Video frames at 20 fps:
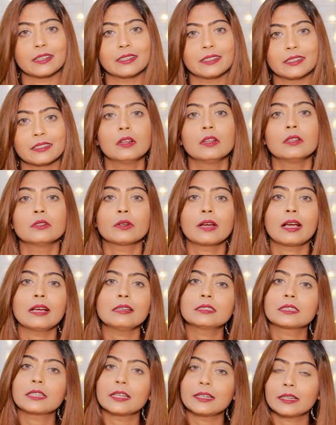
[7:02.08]
चाहिए तो क्या
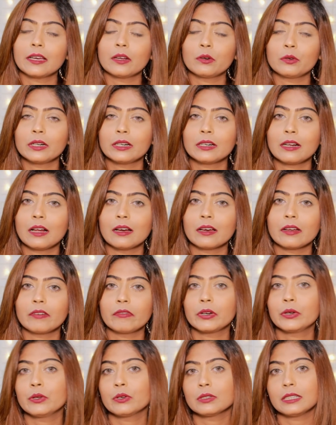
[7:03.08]
स्किन केयर रूटीन का अगर
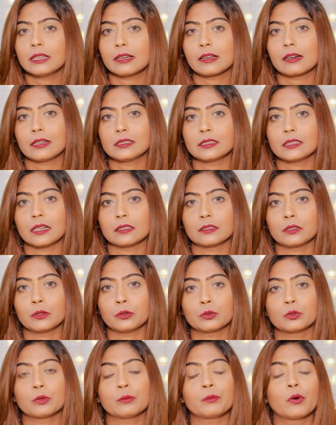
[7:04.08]
वीडियो देखना चाहते
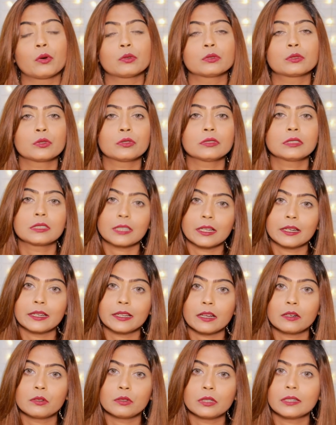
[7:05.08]
हो तो मॉनसून स्किन
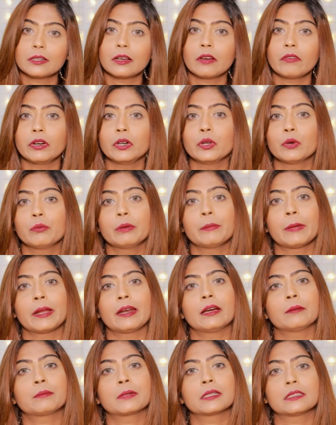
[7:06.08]
केयर रूटीन का वीडियो भी
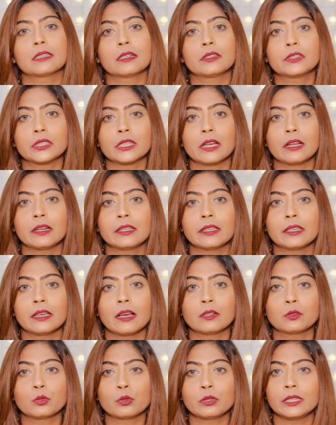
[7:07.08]
मैंने आपके साथ शेयर
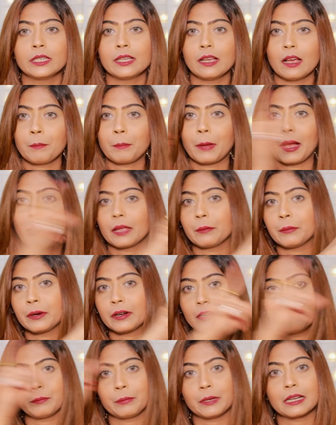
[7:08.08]
किया तो ये आप आई
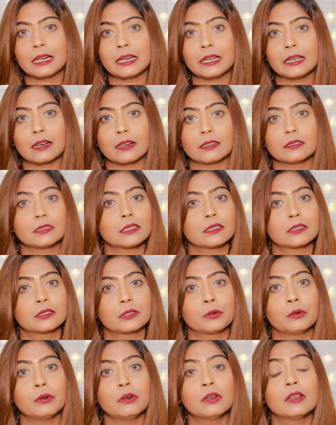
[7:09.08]
बटन पर क्लिक कर
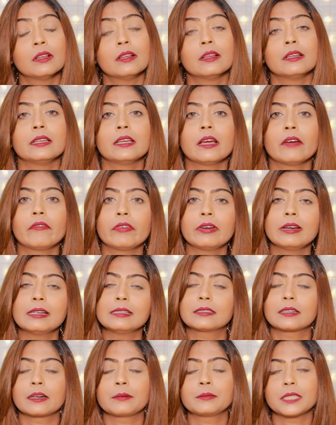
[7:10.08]
सकते हो या फिर
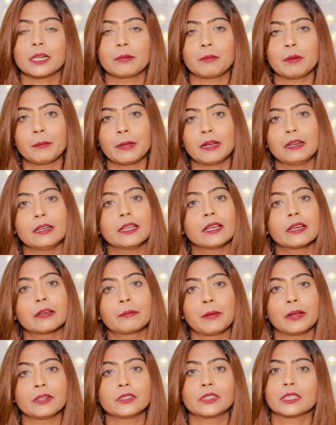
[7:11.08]
डिस्क्रिप्शन में मैं
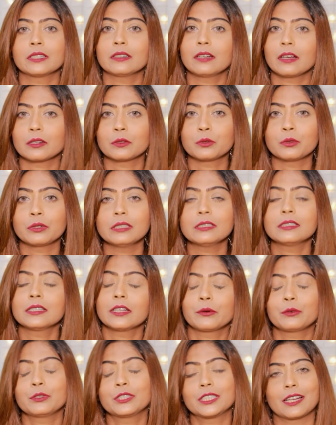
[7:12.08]
लिंक मैंशन कर दूँगी
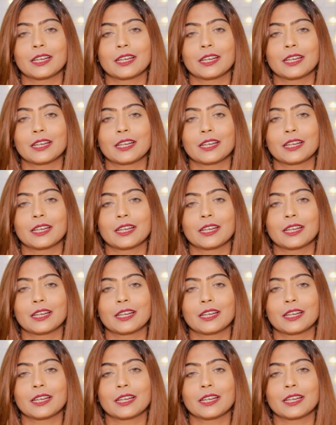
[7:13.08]
ज़रूर